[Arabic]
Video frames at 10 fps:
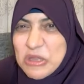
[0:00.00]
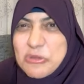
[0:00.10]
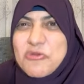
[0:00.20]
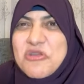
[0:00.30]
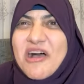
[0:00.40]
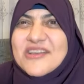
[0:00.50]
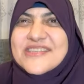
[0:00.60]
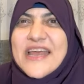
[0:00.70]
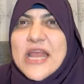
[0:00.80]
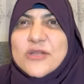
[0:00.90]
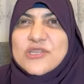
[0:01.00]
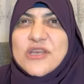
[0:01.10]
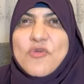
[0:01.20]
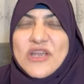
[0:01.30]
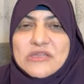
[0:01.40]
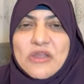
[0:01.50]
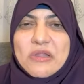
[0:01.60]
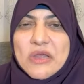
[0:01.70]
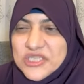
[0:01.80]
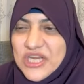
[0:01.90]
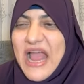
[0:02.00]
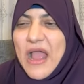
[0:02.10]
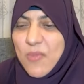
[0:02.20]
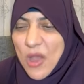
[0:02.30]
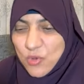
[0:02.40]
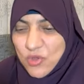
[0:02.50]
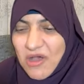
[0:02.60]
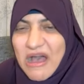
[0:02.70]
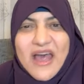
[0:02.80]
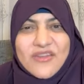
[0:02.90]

الدنيا اصلا لا تساوي عند الله جناح بعوضه